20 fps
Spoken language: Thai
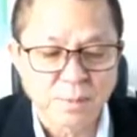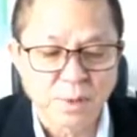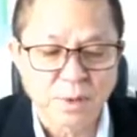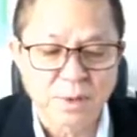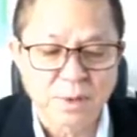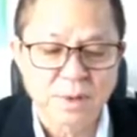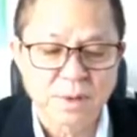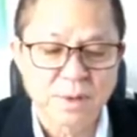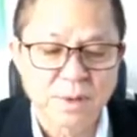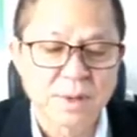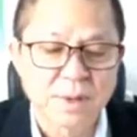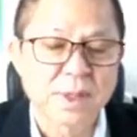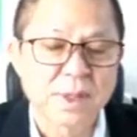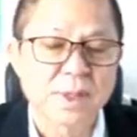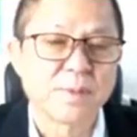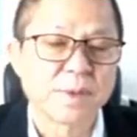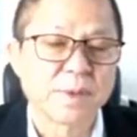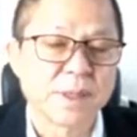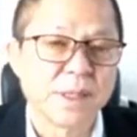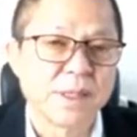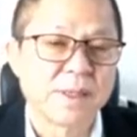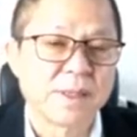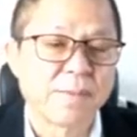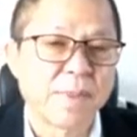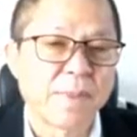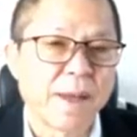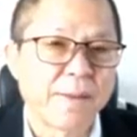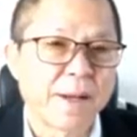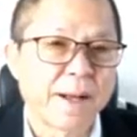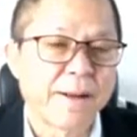โลกคือ
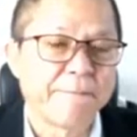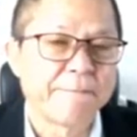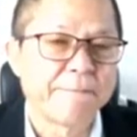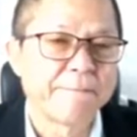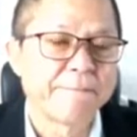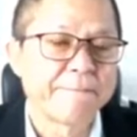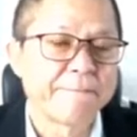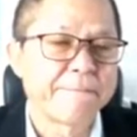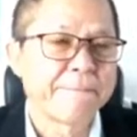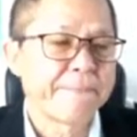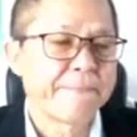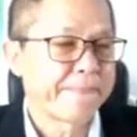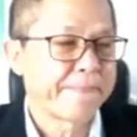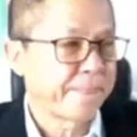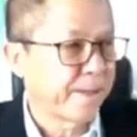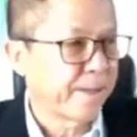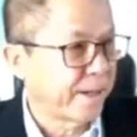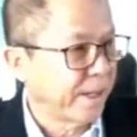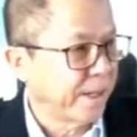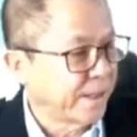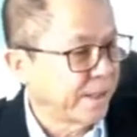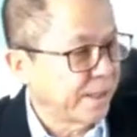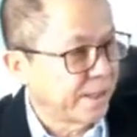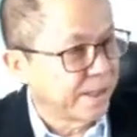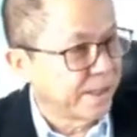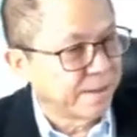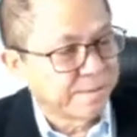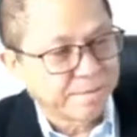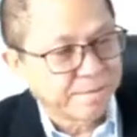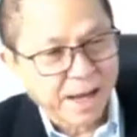ของผู้เป็นภาษาอังกฤษนะ
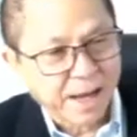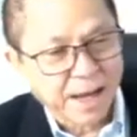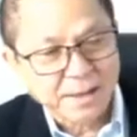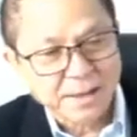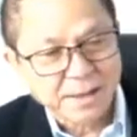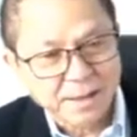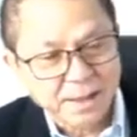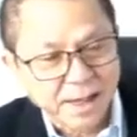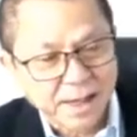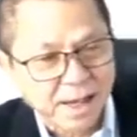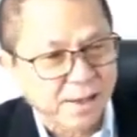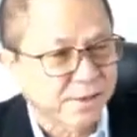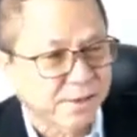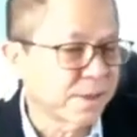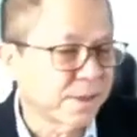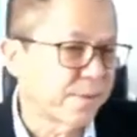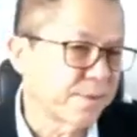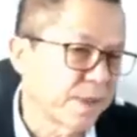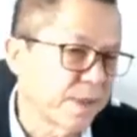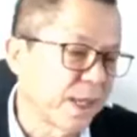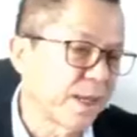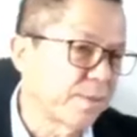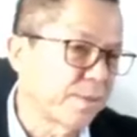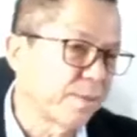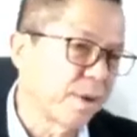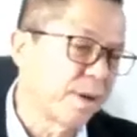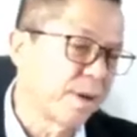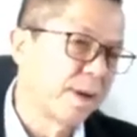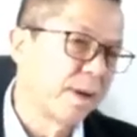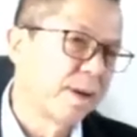ก็เป็นงานบอก
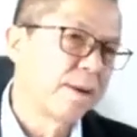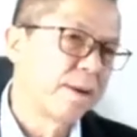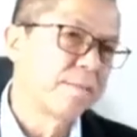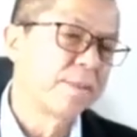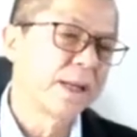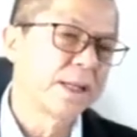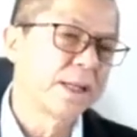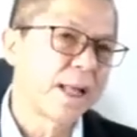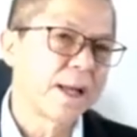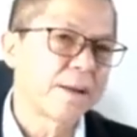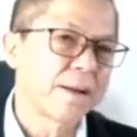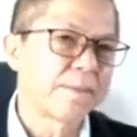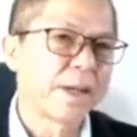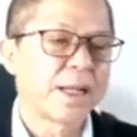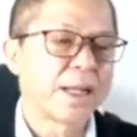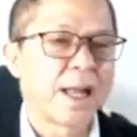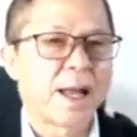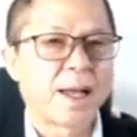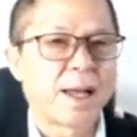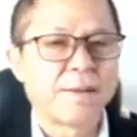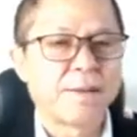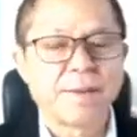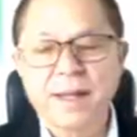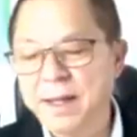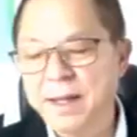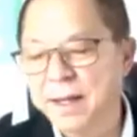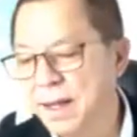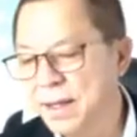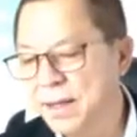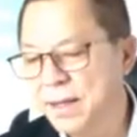Welcome Reception Party
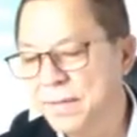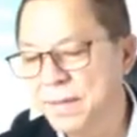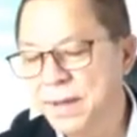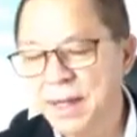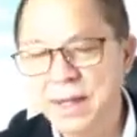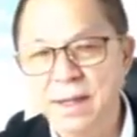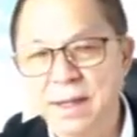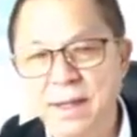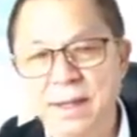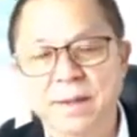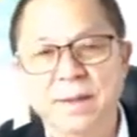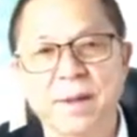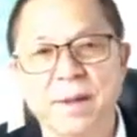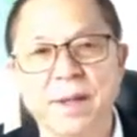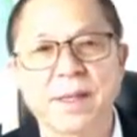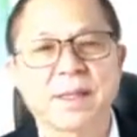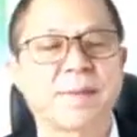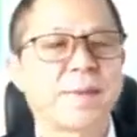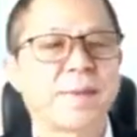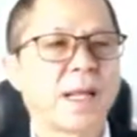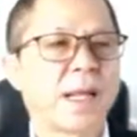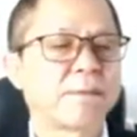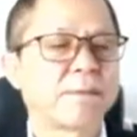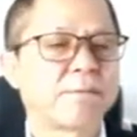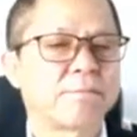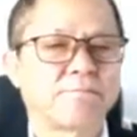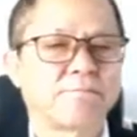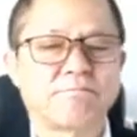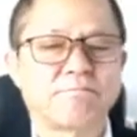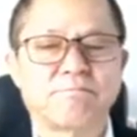โคราช The
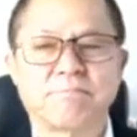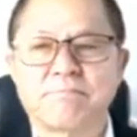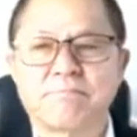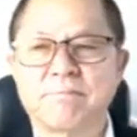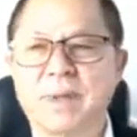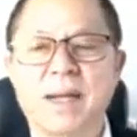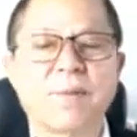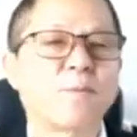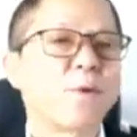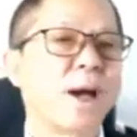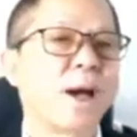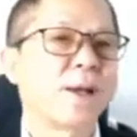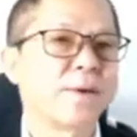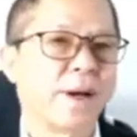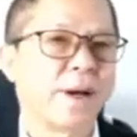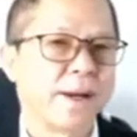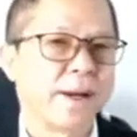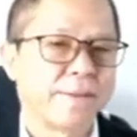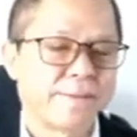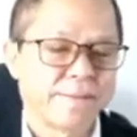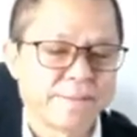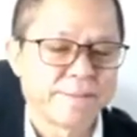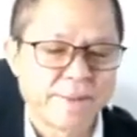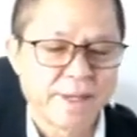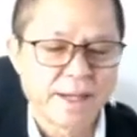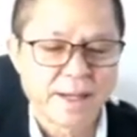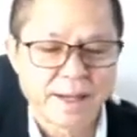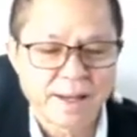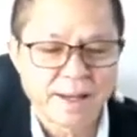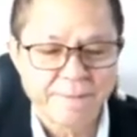Aspiring UNESCO Global
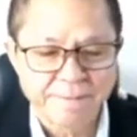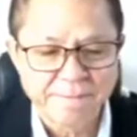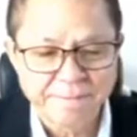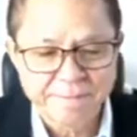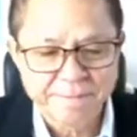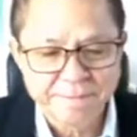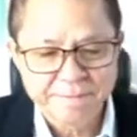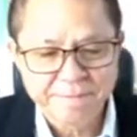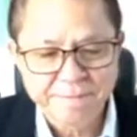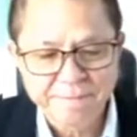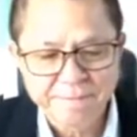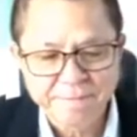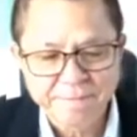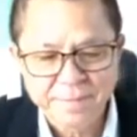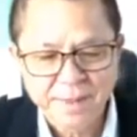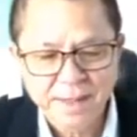Geo Park